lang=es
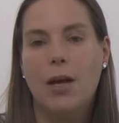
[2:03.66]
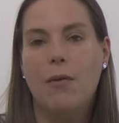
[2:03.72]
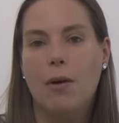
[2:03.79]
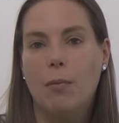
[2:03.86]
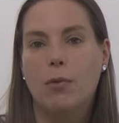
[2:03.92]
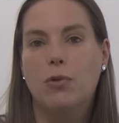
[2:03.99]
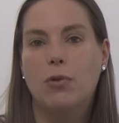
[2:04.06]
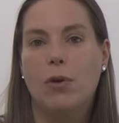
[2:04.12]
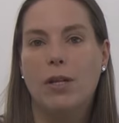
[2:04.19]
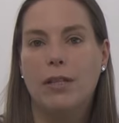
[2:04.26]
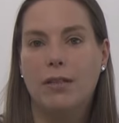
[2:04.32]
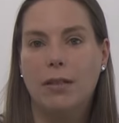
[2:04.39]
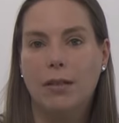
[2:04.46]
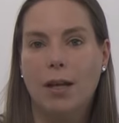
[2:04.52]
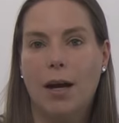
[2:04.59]
debemos
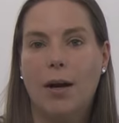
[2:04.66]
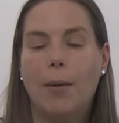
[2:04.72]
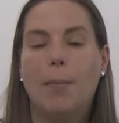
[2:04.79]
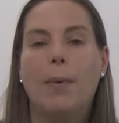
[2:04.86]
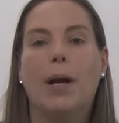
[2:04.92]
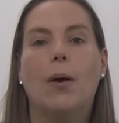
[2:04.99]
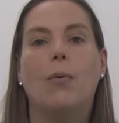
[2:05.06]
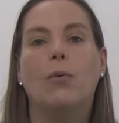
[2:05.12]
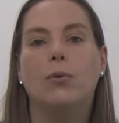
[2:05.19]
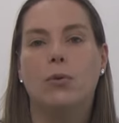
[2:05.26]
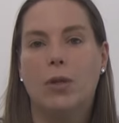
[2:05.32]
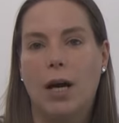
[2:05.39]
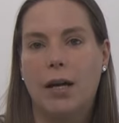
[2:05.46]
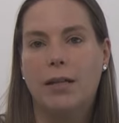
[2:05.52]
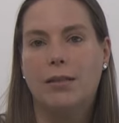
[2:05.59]
solicitar para
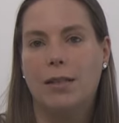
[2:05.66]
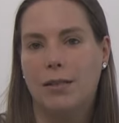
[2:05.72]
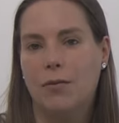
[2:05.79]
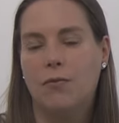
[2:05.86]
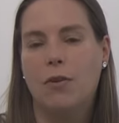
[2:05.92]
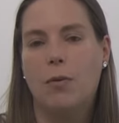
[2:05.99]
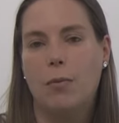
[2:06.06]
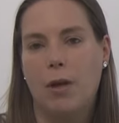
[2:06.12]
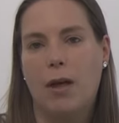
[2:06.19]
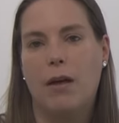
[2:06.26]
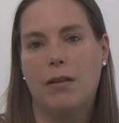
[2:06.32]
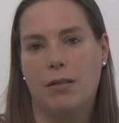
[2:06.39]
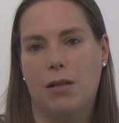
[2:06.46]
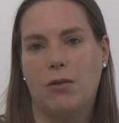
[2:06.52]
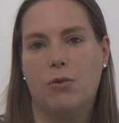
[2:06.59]
buscar estas
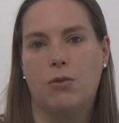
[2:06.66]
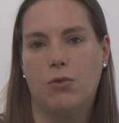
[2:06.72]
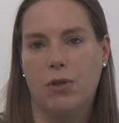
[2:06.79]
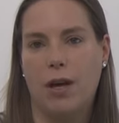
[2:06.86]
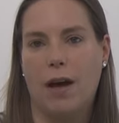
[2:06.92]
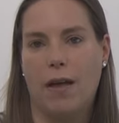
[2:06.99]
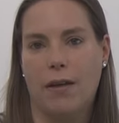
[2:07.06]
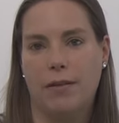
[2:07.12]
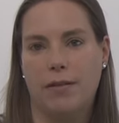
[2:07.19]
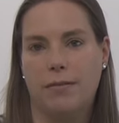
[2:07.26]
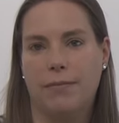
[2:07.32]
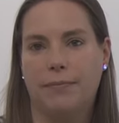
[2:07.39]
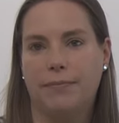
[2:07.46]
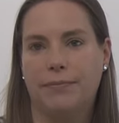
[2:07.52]
enfermedades asociadas.